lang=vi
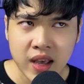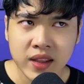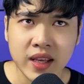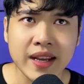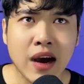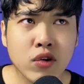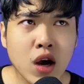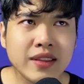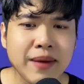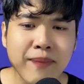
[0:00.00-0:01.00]
Thì đâu đó
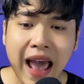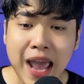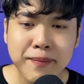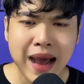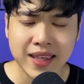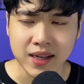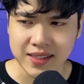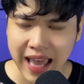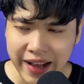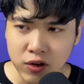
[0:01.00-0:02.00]
tầm hai ba giờ
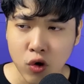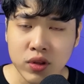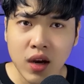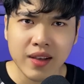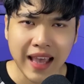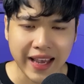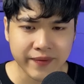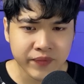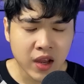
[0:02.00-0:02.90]
sáng cổ thức dậy,